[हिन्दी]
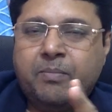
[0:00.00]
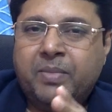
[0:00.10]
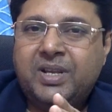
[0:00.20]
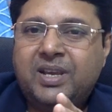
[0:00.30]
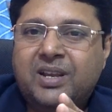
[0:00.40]

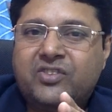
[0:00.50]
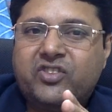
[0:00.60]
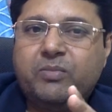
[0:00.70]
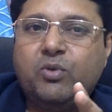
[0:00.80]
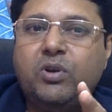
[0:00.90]
बल्कि
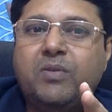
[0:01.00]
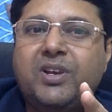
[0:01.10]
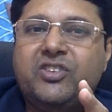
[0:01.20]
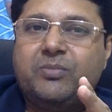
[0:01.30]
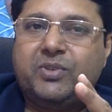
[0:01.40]
रास्ते में होने
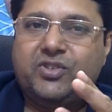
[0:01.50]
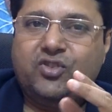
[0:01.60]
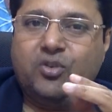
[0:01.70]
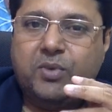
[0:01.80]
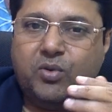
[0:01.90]
वाली
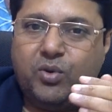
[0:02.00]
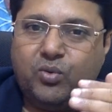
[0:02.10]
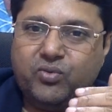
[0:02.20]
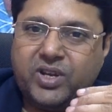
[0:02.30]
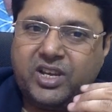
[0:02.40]
समस्याओं में हुए
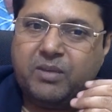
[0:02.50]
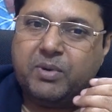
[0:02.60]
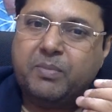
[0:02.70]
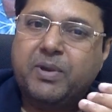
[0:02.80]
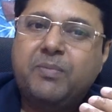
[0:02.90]
नुकसान की
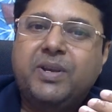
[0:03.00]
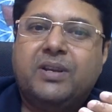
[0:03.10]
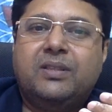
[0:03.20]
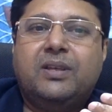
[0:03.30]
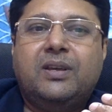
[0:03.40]
भरपाई भी
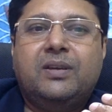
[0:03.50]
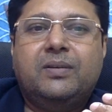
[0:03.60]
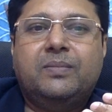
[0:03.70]
करता है